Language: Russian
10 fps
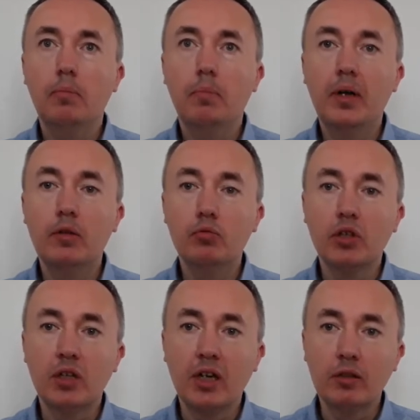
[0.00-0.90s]

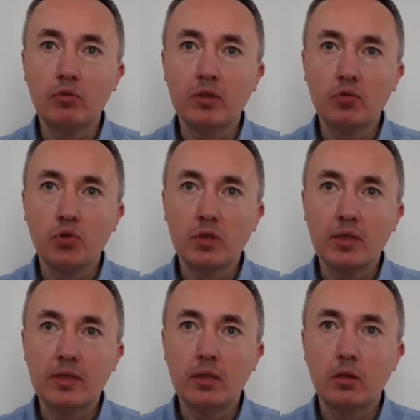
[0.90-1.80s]
полутора градусов
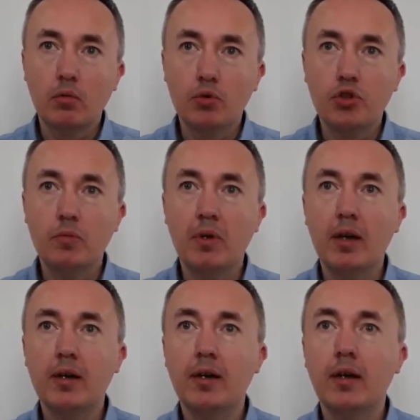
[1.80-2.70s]
жесткости очень
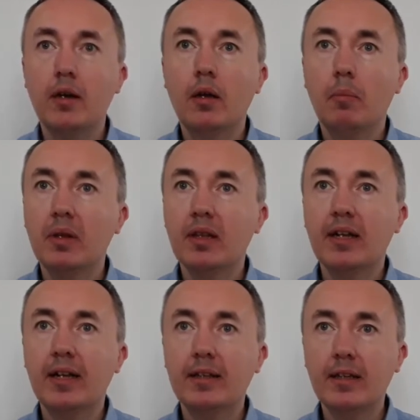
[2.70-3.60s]
мягкая,
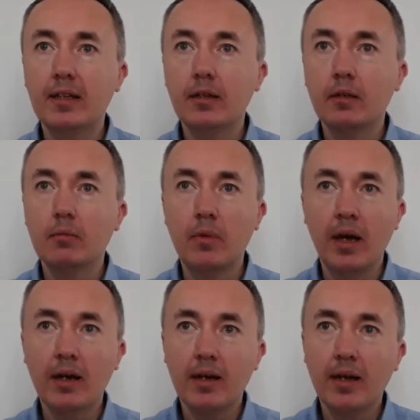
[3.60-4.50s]
полтора-три
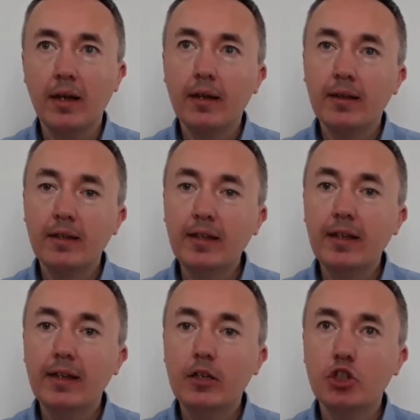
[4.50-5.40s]
мягкая,
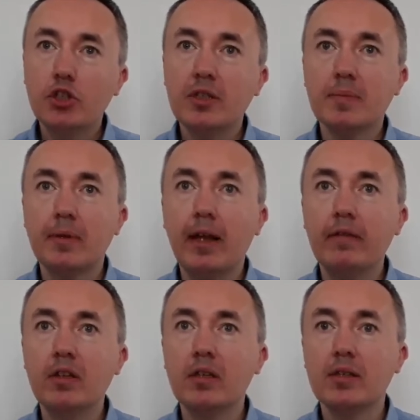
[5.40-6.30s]
три-четыре с
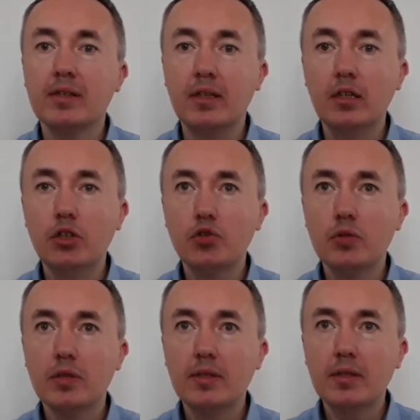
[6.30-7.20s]
половиной средней
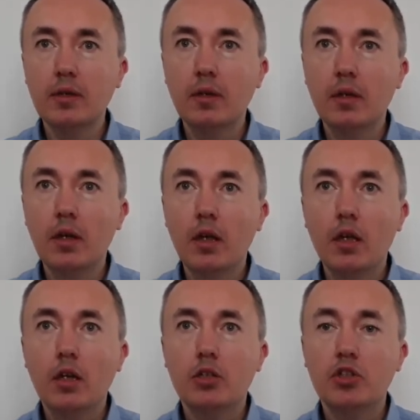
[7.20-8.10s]
жесткости,
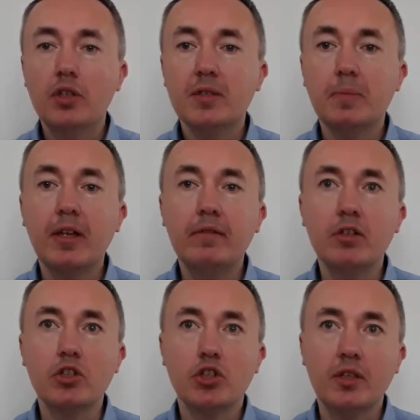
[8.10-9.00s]
четыре с
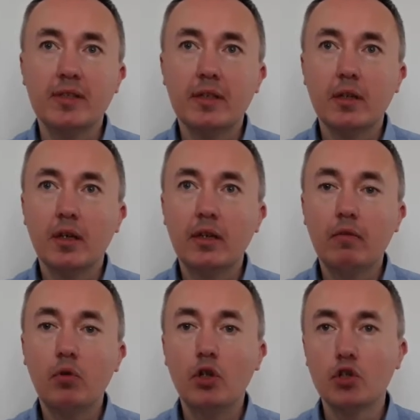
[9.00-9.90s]
половиной-шесть
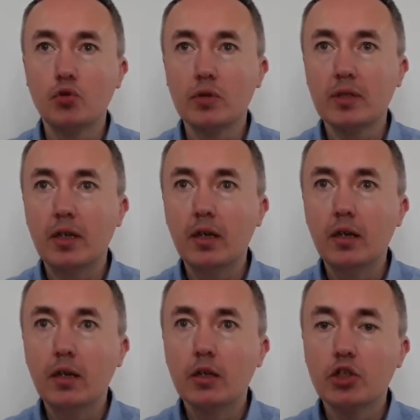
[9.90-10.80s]
довольно жесткая,
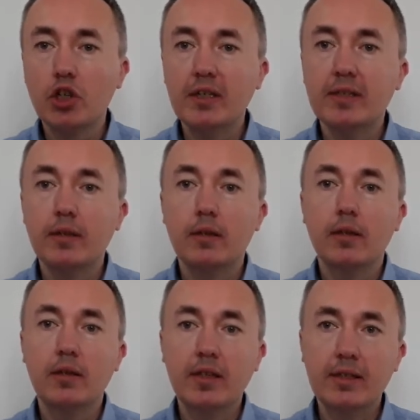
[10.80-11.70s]

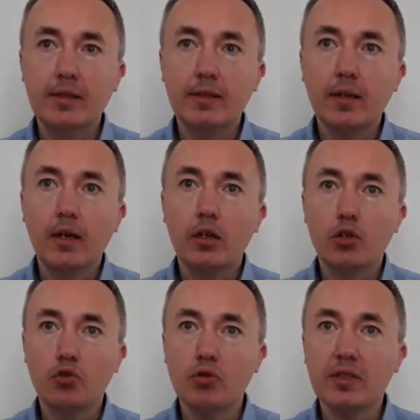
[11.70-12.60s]
шесть-десять
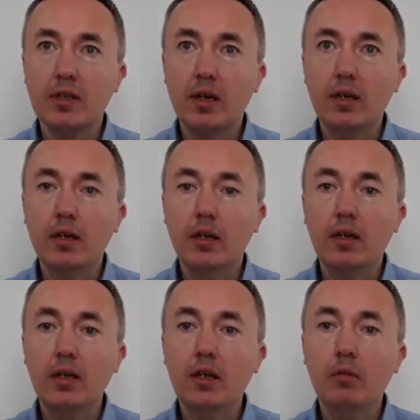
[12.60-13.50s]
жесткая
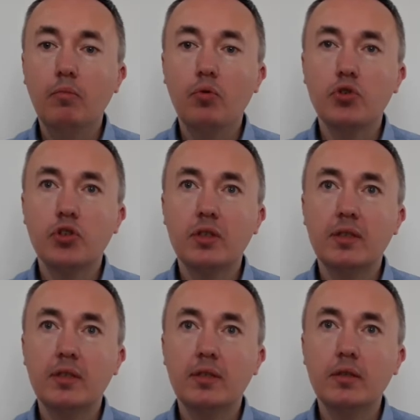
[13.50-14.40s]
и больше
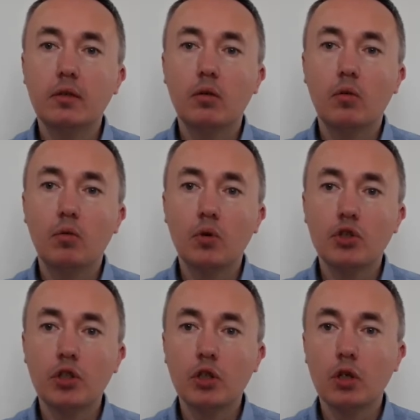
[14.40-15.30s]
десяти
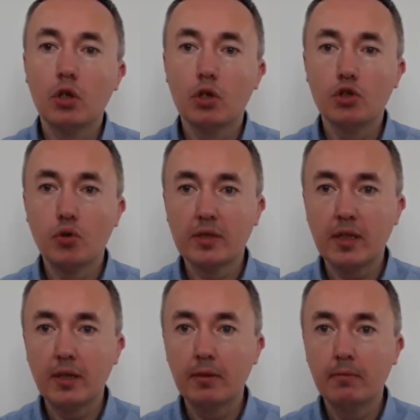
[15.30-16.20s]
очень
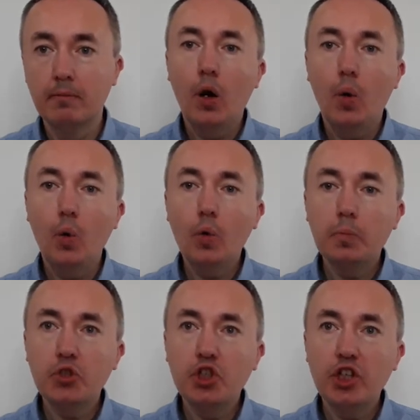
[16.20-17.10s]
жесткая.
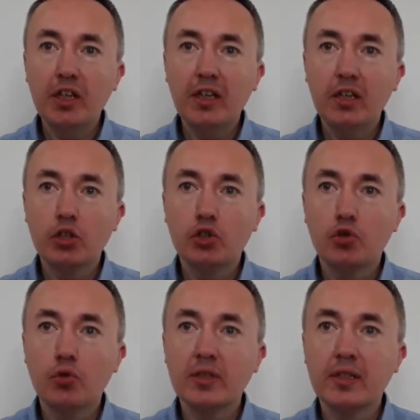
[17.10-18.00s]
Общая
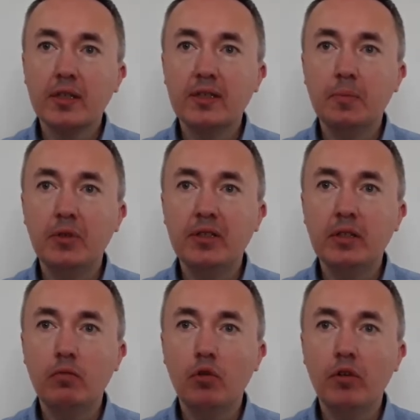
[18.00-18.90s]
жесткость
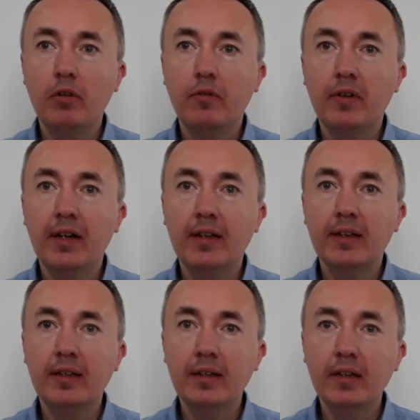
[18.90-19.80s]
питьевой
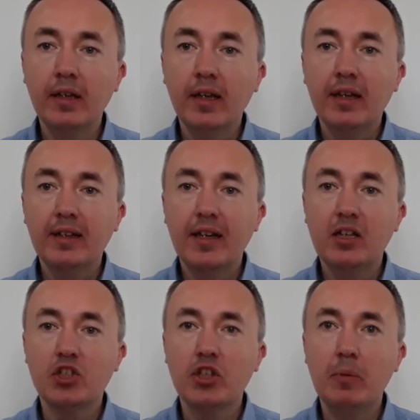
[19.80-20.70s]
воды
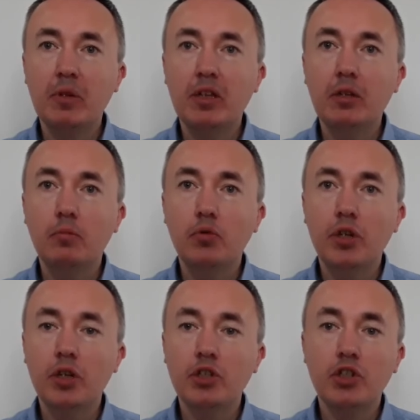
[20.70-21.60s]
должна быть не
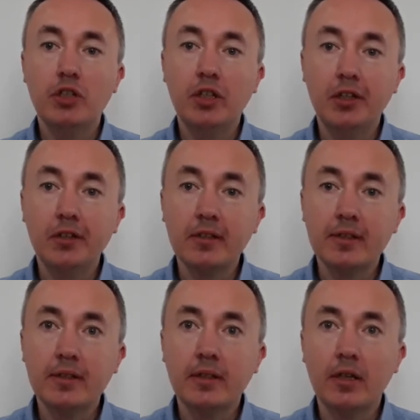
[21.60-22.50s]
более
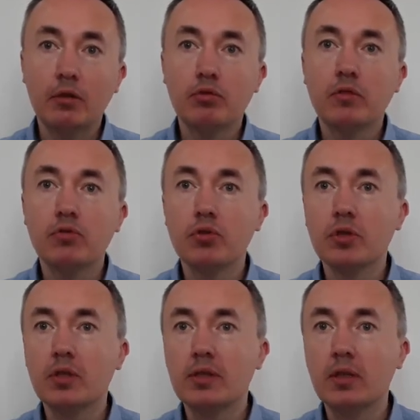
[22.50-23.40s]
14 градусов
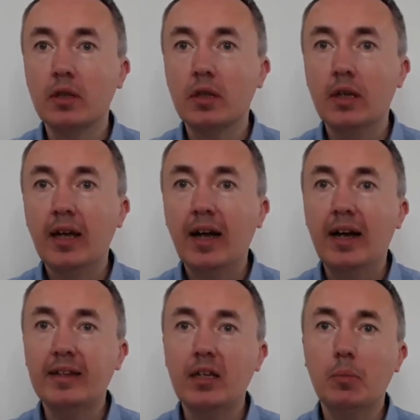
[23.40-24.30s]
жесткости.
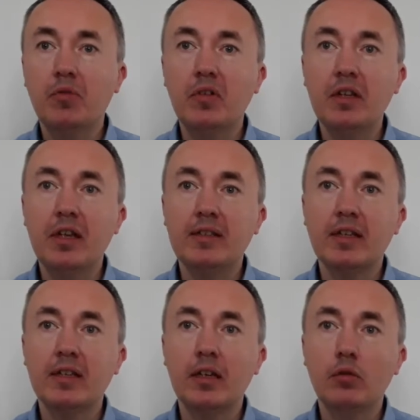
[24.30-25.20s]
А требования
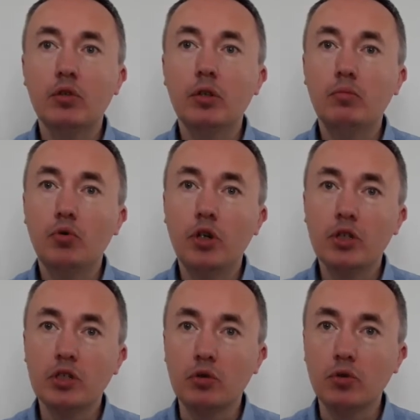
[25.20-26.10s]
технологий более
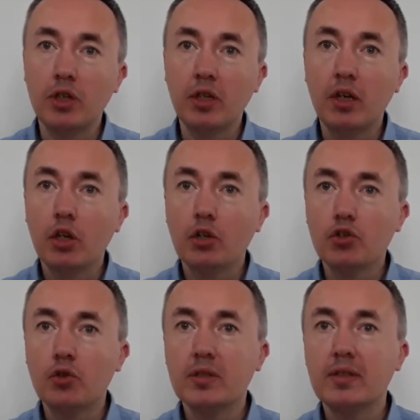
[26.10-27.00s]
строгие.
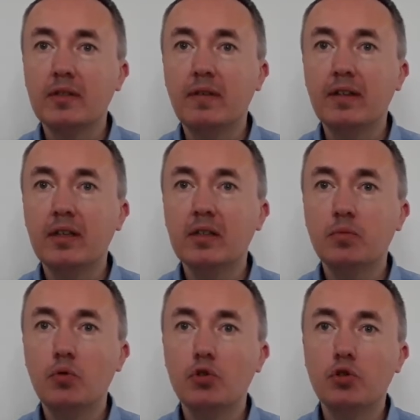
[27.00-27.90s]
Жесткость воды,
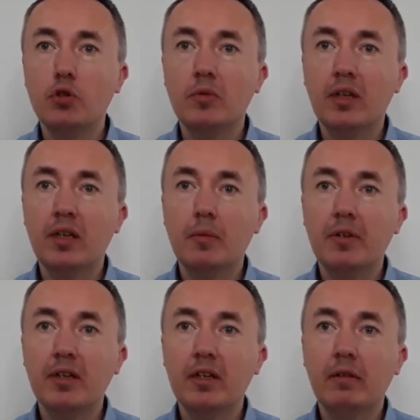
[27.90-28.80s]
используемая для
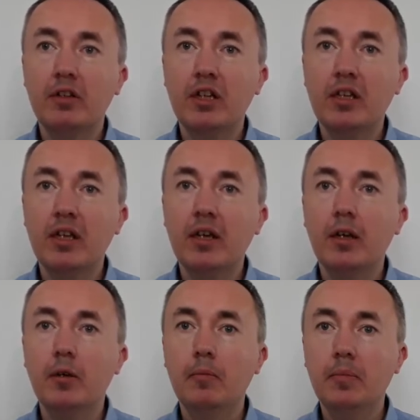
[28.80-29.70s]
приготовления
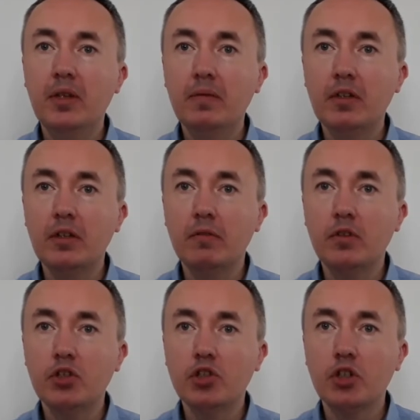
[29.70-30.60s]
пива, не
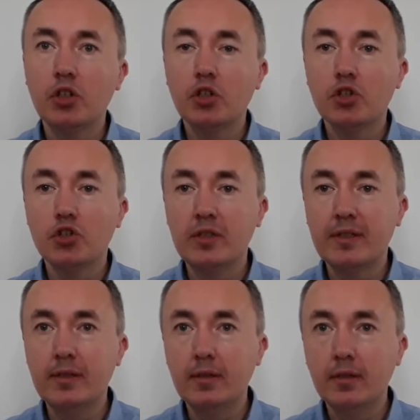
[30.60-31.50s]
выше
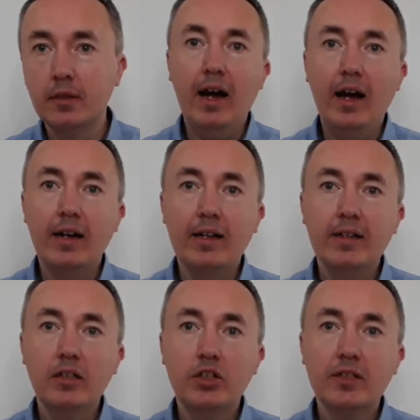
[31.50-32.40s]
6.
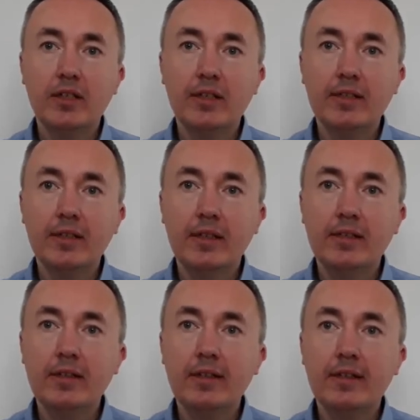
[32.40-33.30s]
Органические
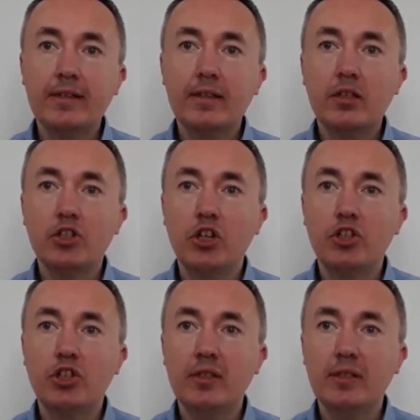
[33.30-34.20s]
соединения,
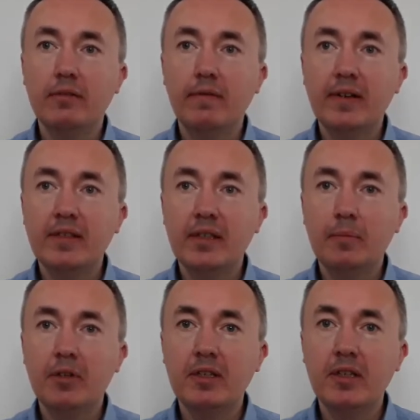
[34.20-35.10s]
содержащиеся в воде,
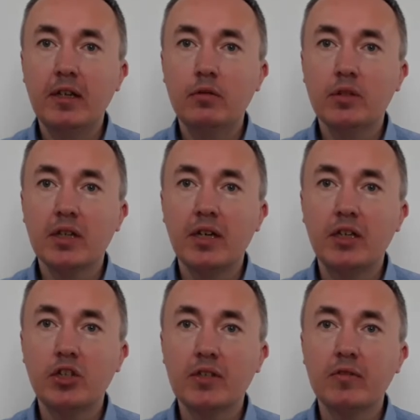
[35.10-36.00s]
определяются
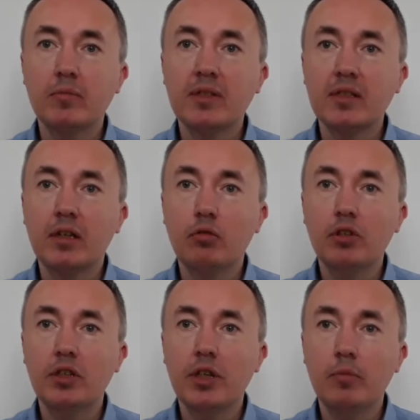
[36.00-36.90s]
количеством
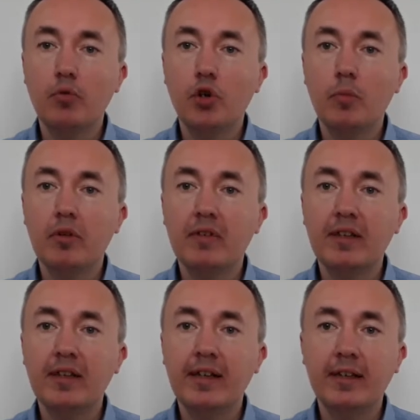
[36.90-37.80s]
кислорода, требуемого
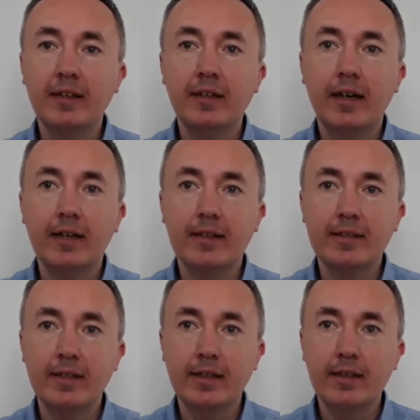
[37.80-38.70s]
для их
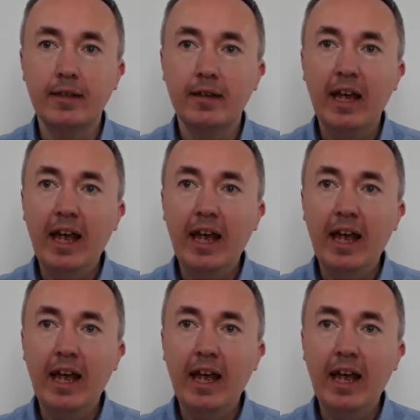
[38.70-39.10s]
окисления.